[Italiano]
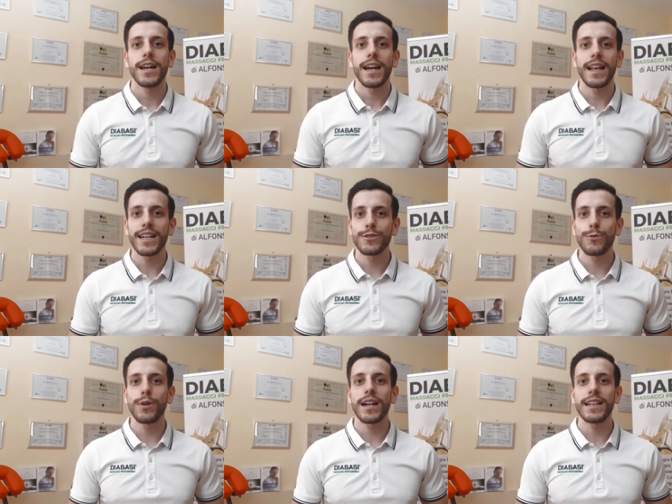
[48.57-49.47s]
è la
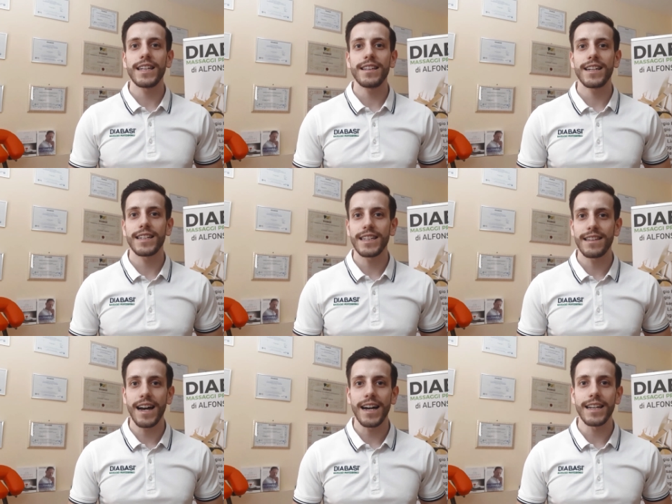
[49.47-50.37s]
scuola leader in
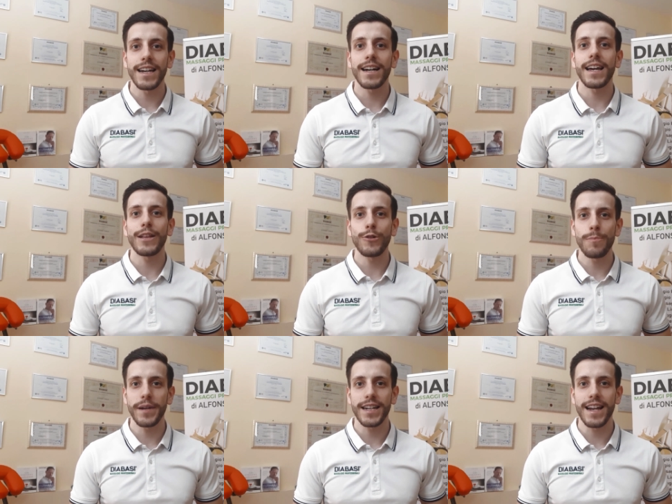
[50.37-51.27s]
Italia e
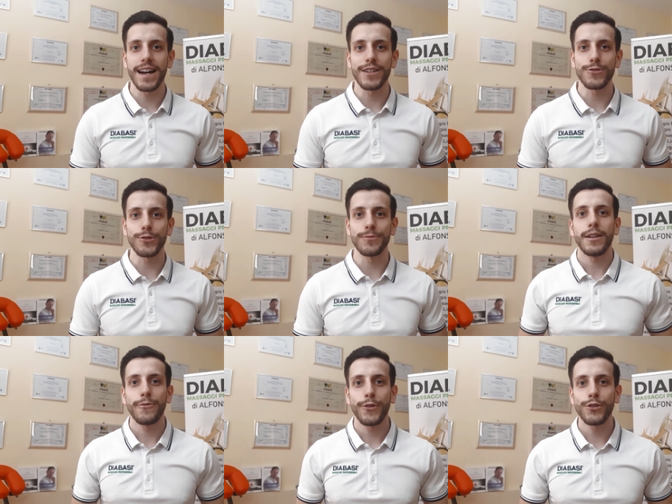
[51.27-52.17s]
non per caso.
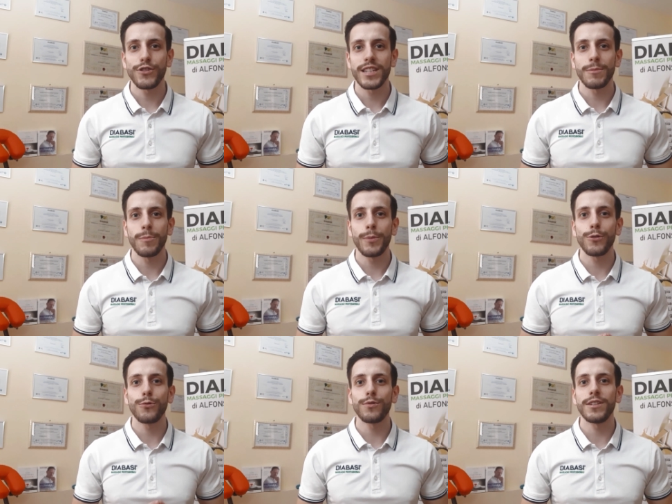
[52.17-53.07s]
In fondo siamo un
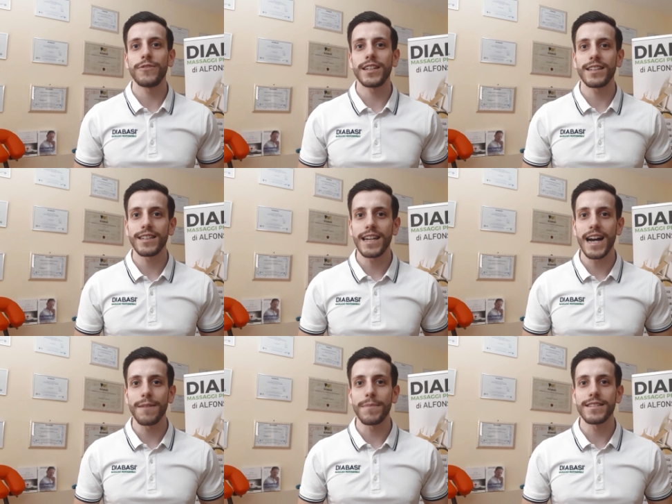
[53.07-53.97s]
po' tutti figli di
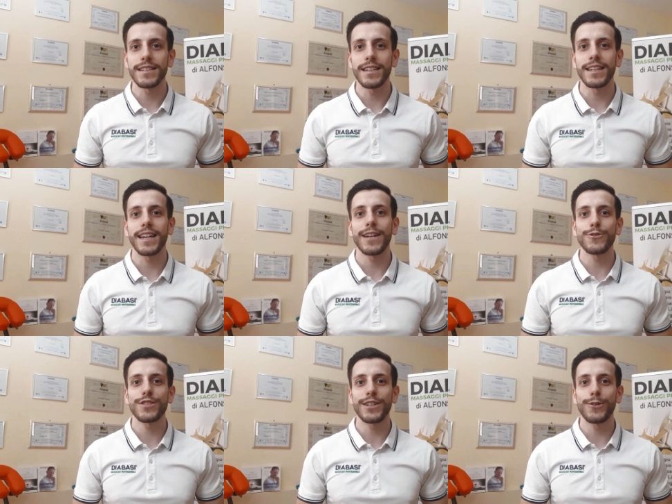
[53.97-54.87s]
Diabasi e i
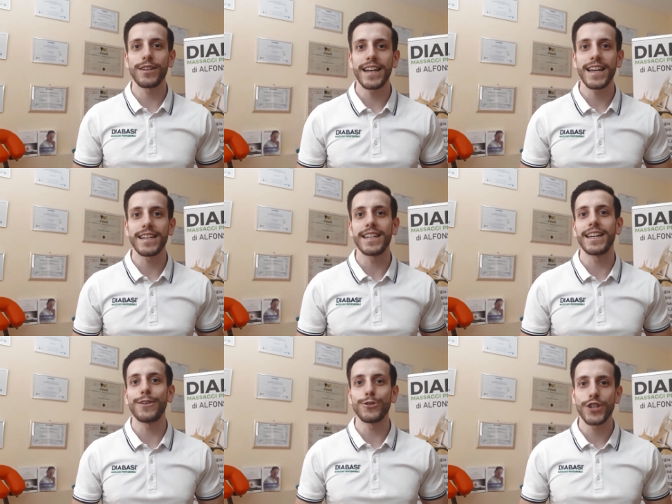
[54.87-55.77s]
nostri
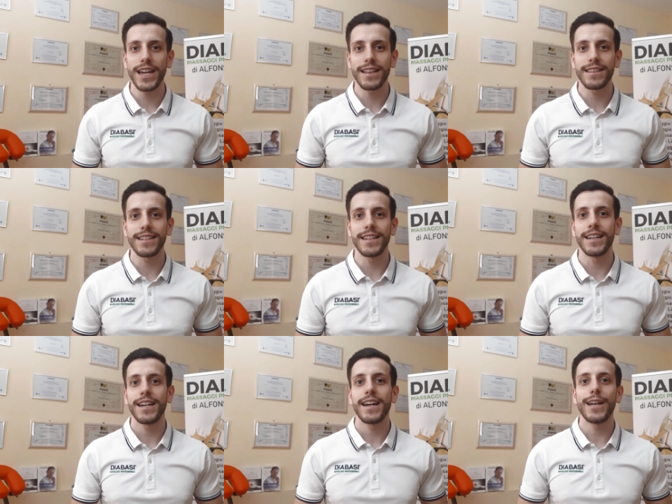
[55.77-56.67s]
colleghi, i
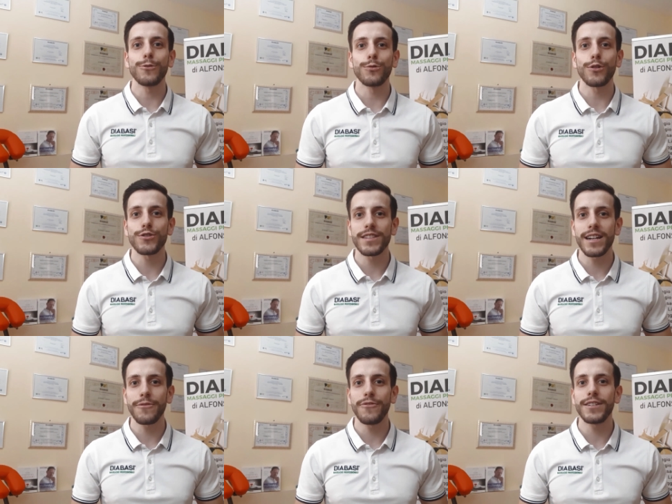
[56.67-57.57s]
docenti, e tutto lo
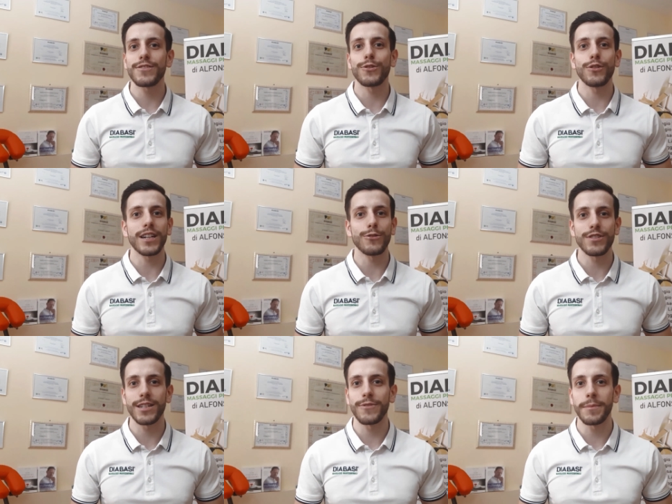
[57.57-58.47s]
staff sono la
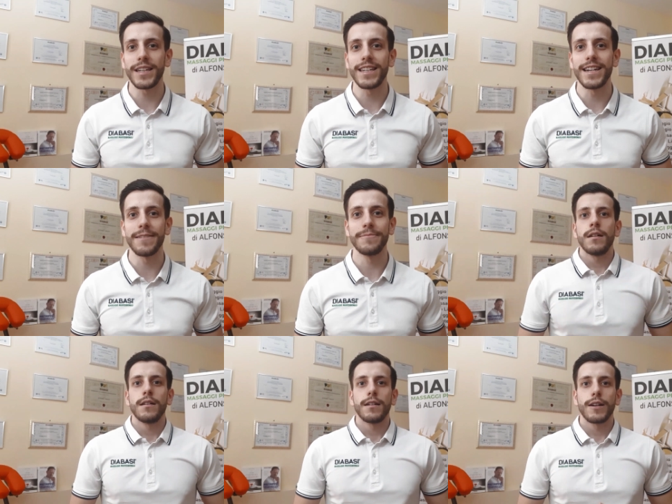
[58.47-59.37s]
nostra famiglia.
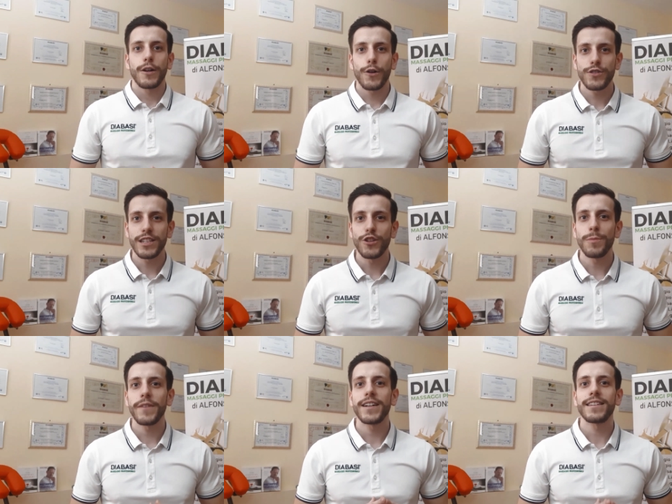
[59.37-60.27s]
Così,
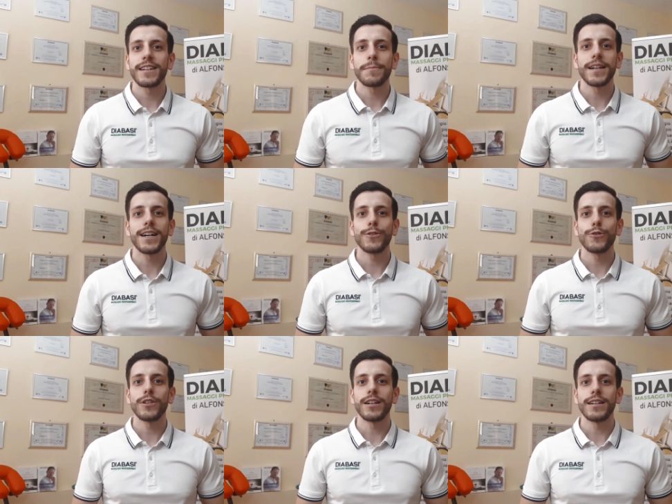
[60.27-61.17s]
dopo aver
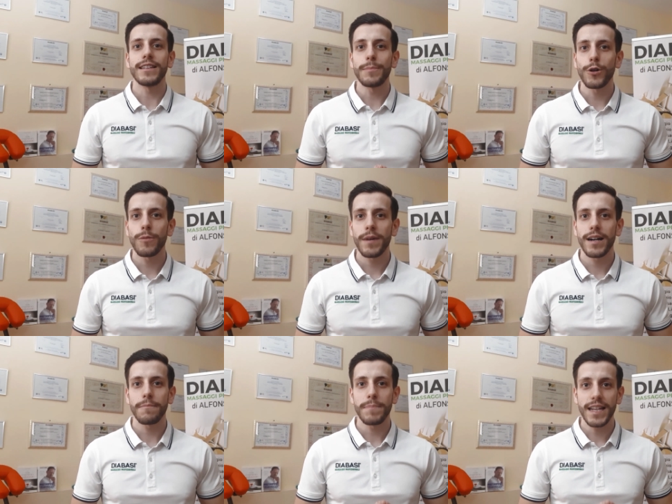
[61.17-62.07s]
terminato il
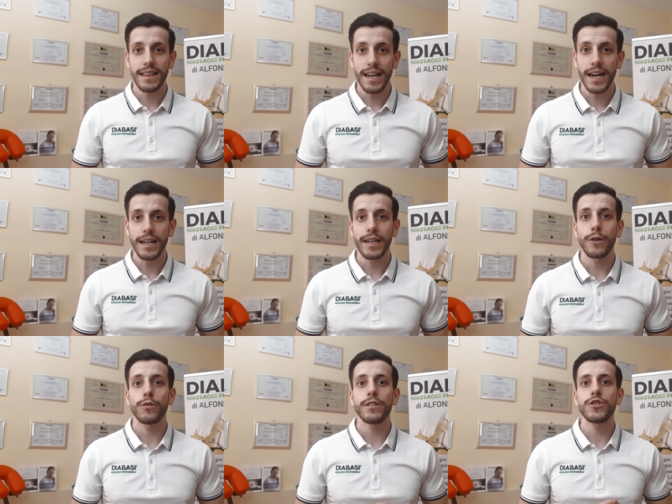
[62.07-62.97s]
diploma
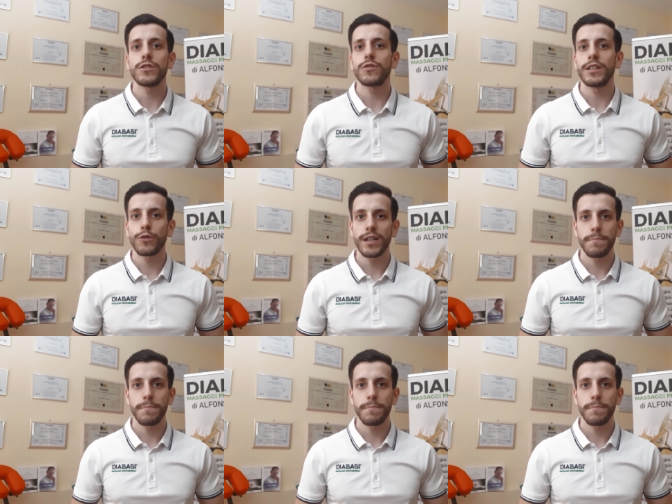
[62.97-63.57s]
biennale, ho deciso di non